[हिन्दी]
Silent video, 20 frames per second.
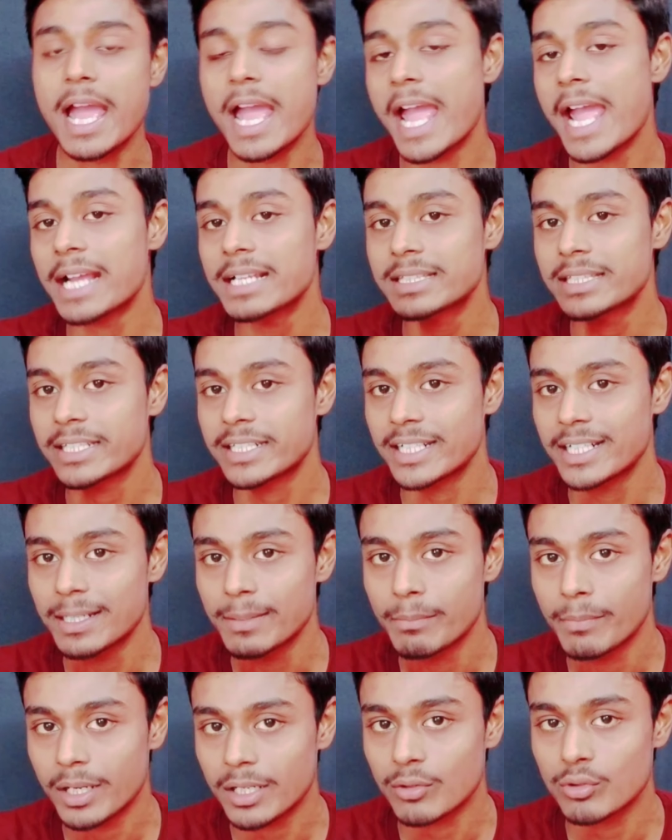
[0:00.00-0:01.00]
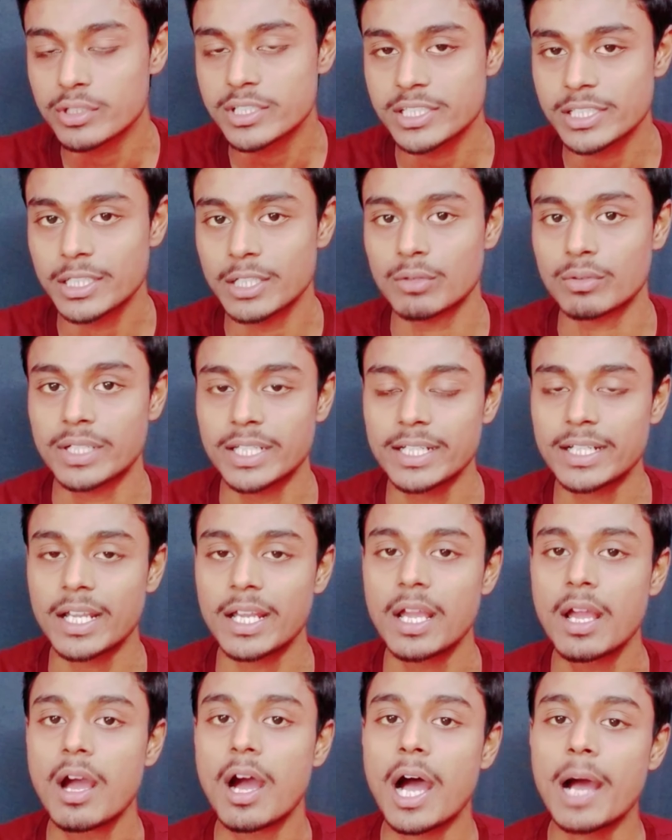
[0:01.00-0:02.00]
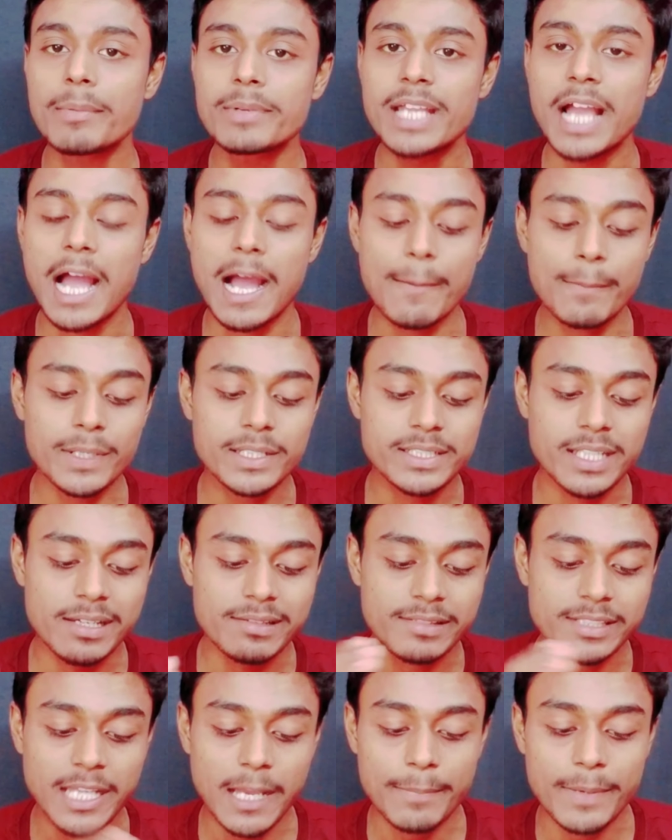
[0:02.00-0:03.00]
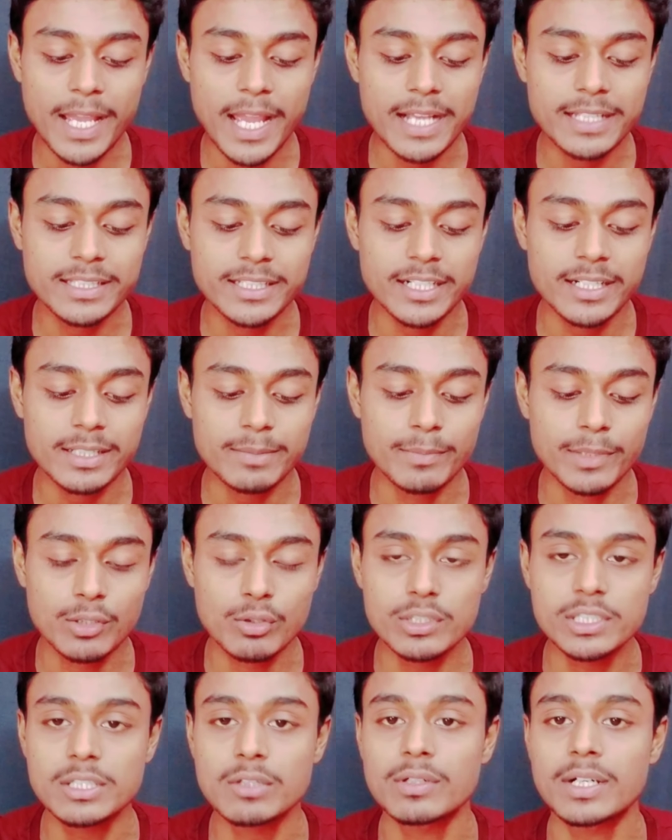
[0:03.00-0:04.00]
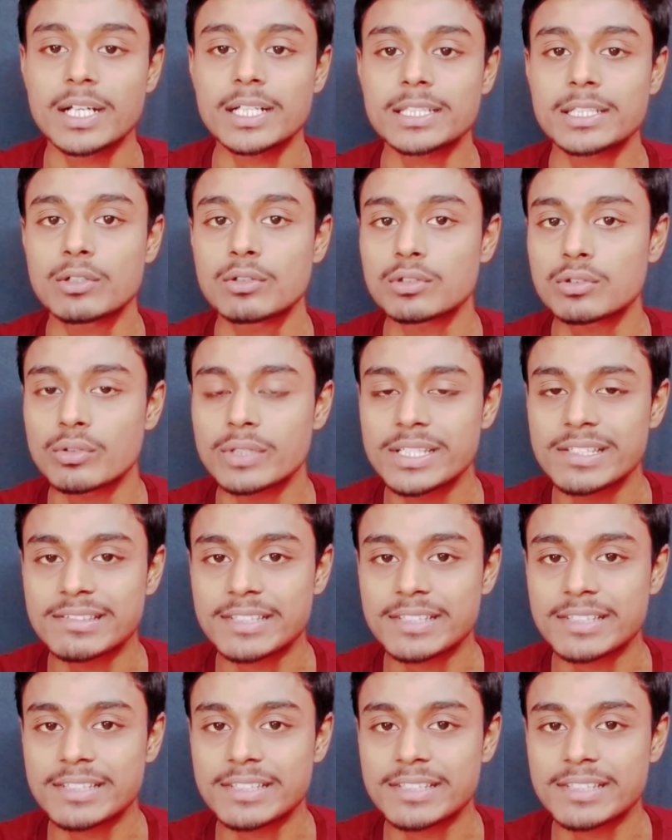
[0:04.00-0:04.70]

है एट द रेट मनोज देव ठीक है अब यहाँ पर जैसे ही आप एट द रेट मनोज देव करते हो तो